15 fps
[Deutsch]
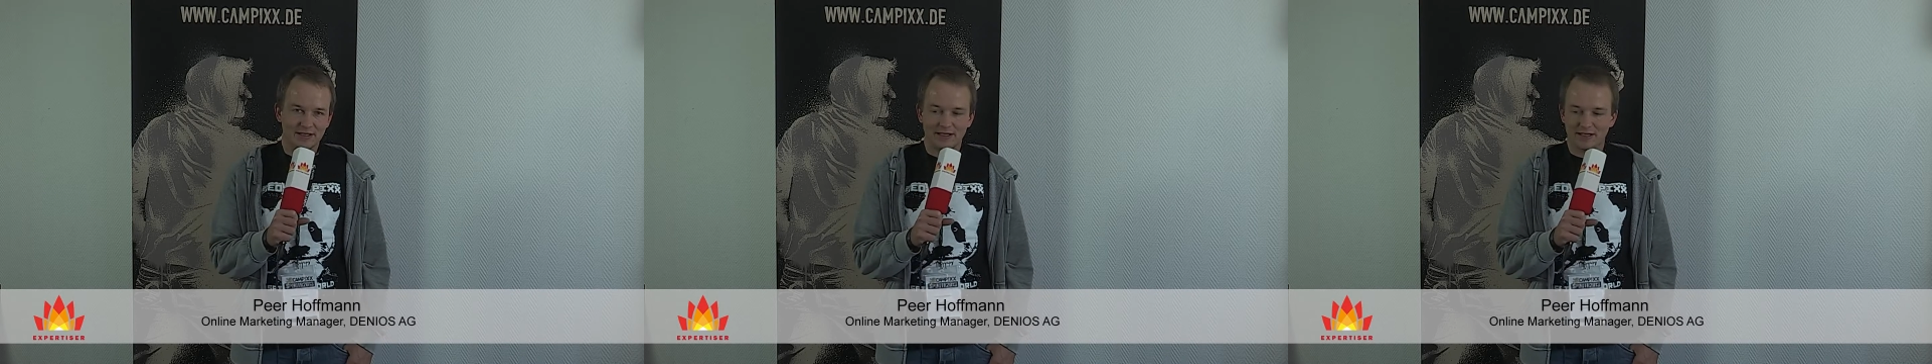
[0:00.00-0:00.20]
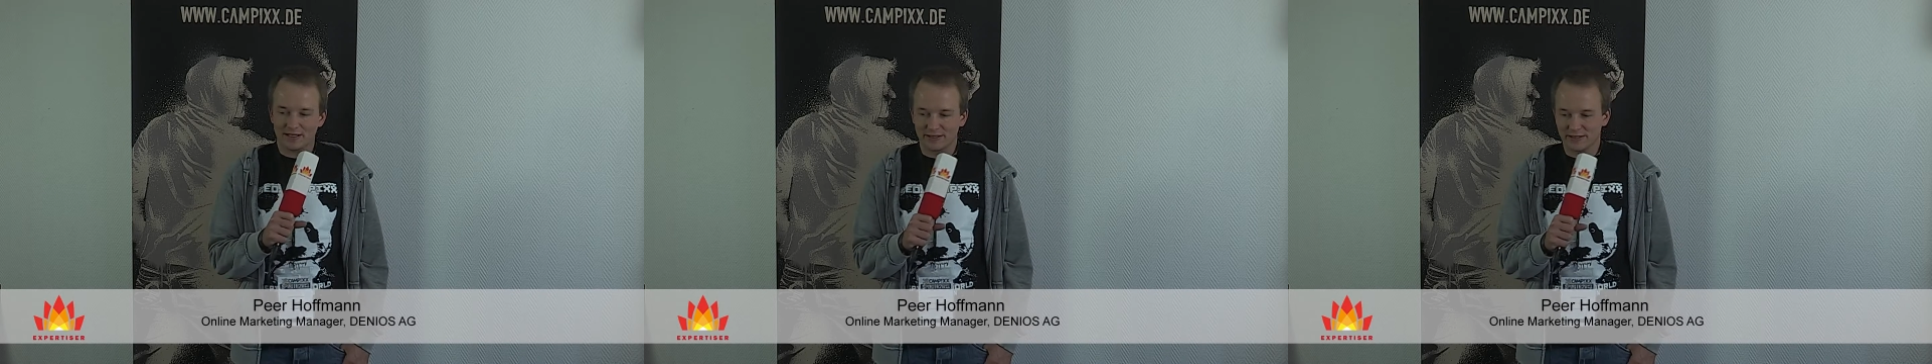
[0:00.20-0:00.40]

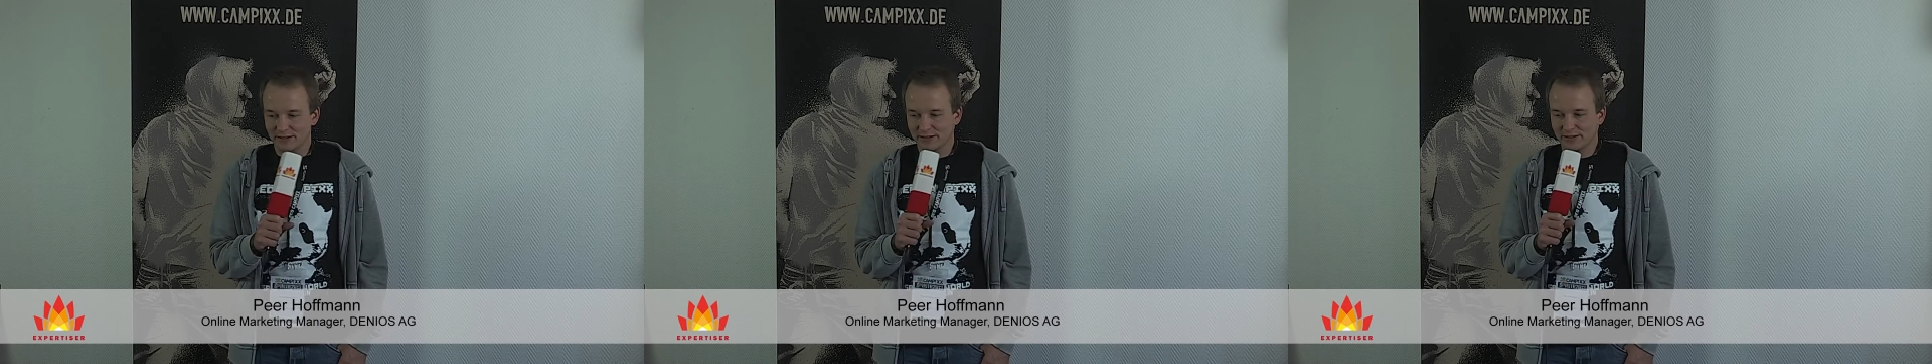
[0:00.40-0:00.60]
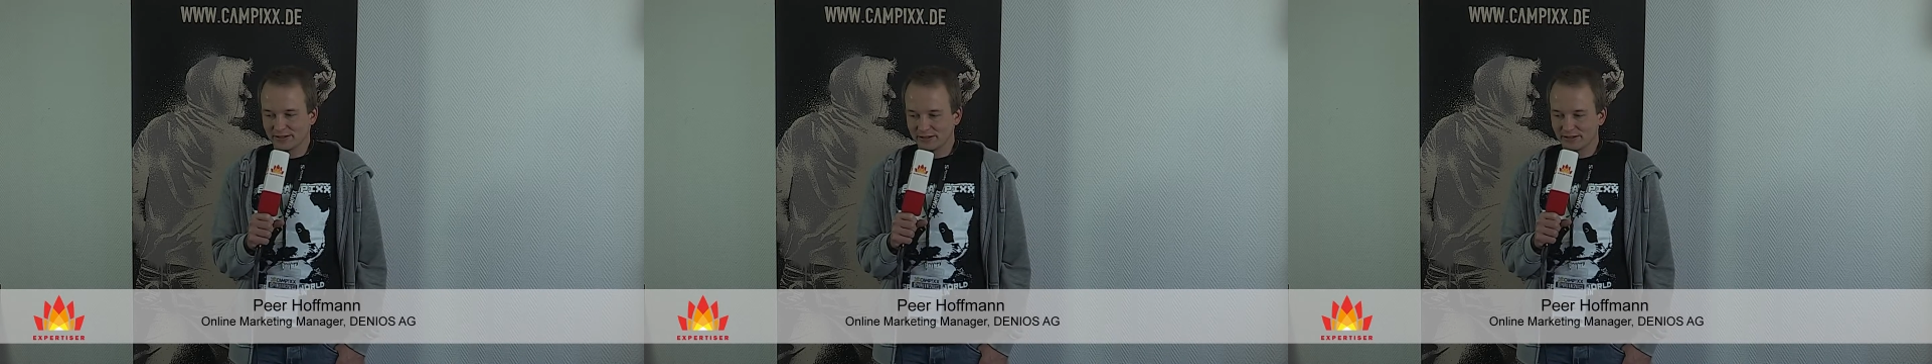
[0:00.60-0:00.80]

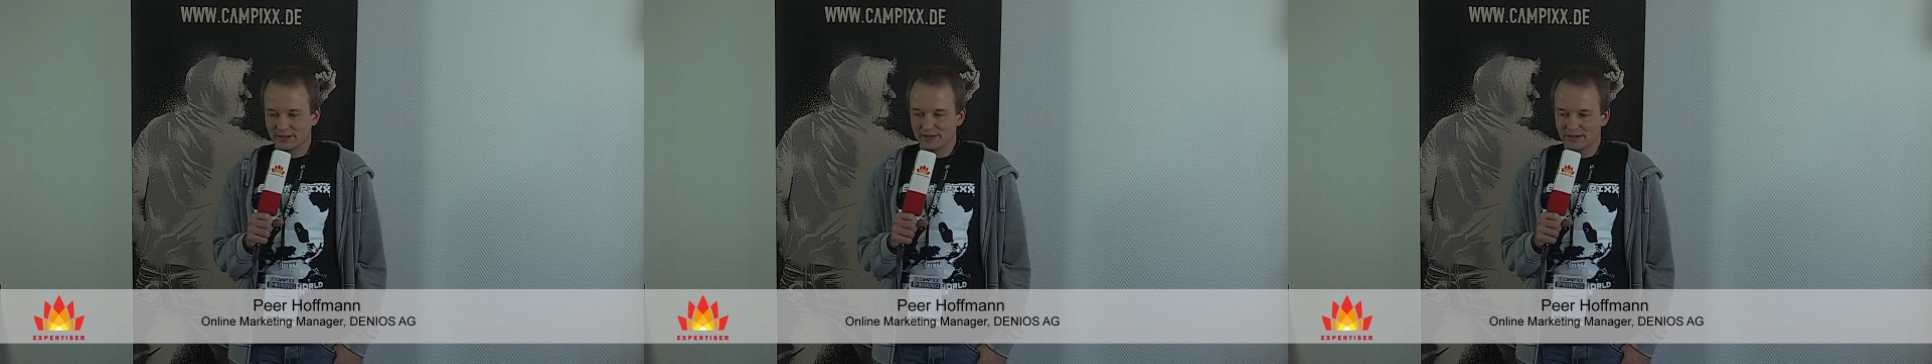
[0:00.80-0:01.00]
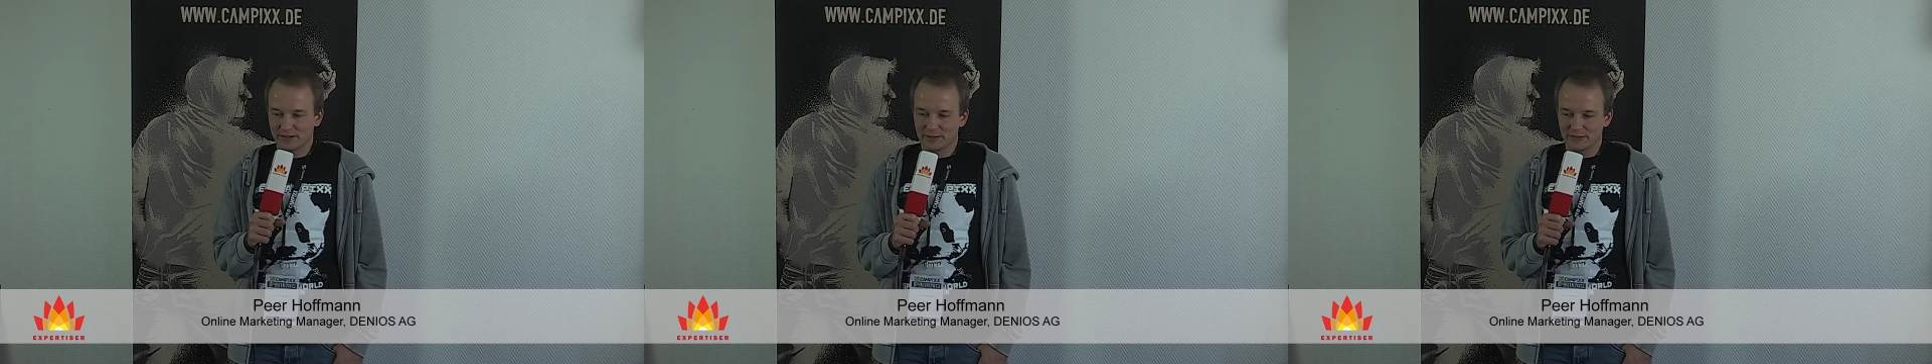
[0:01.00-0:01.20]

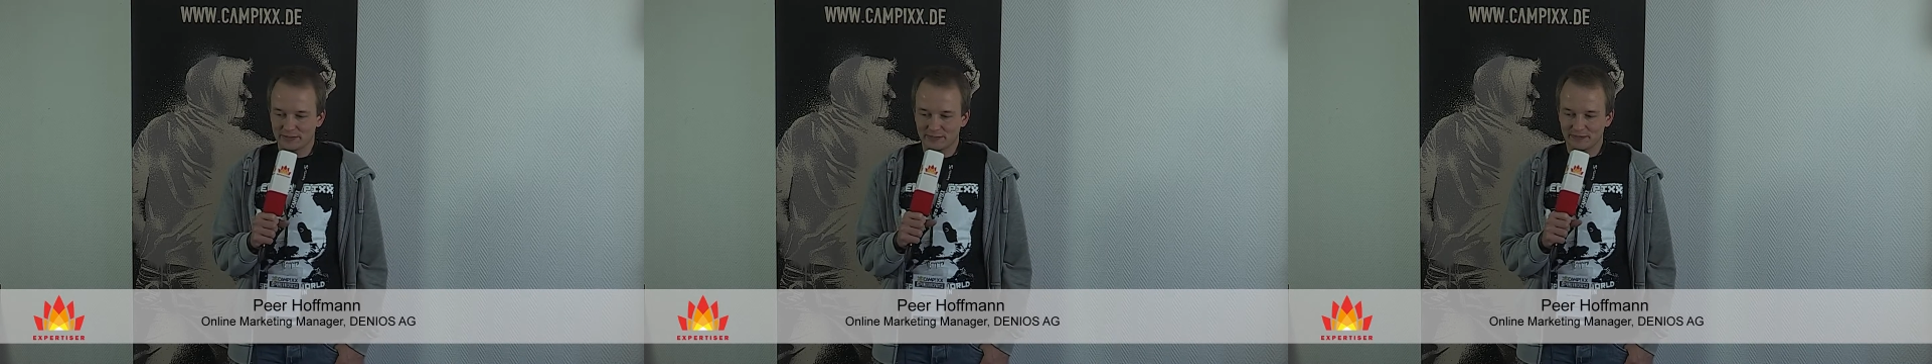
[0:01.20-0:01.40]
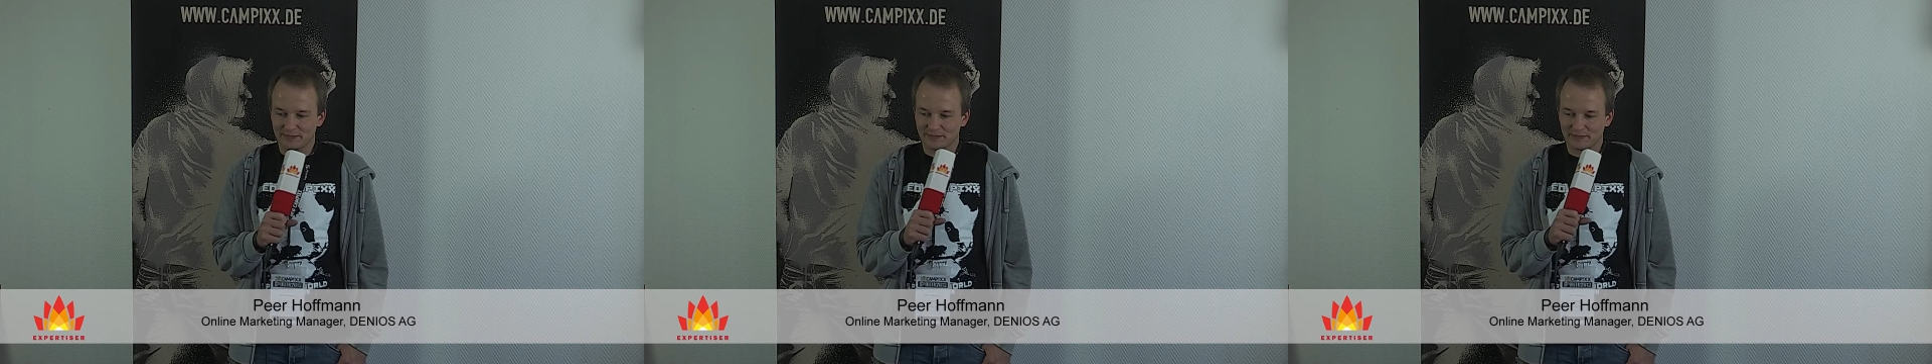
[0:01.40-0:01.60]
denke,
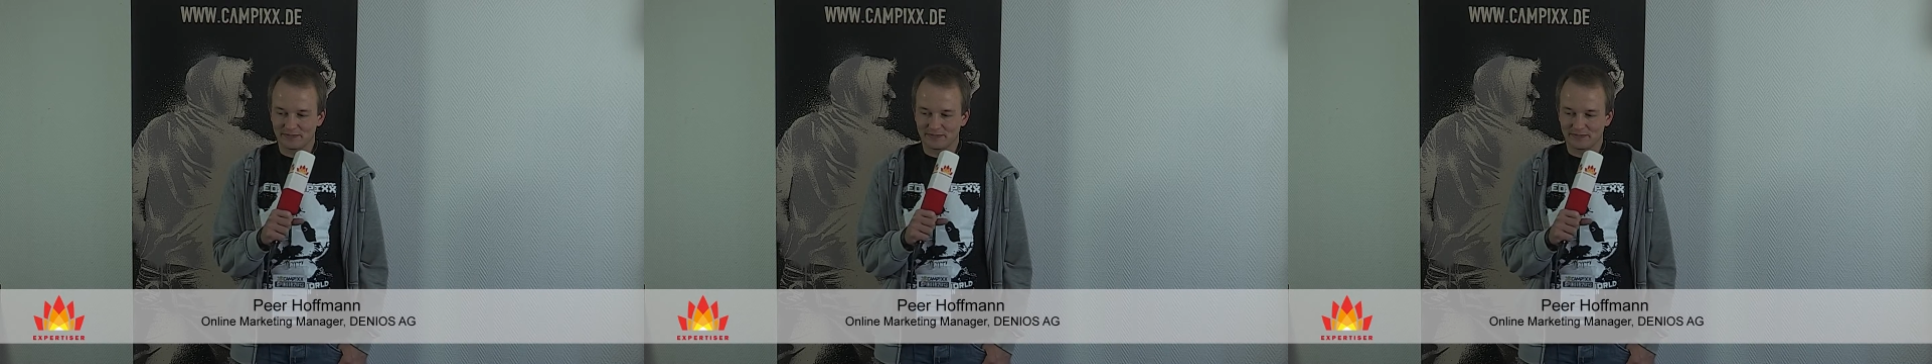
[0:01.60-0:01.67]
ähm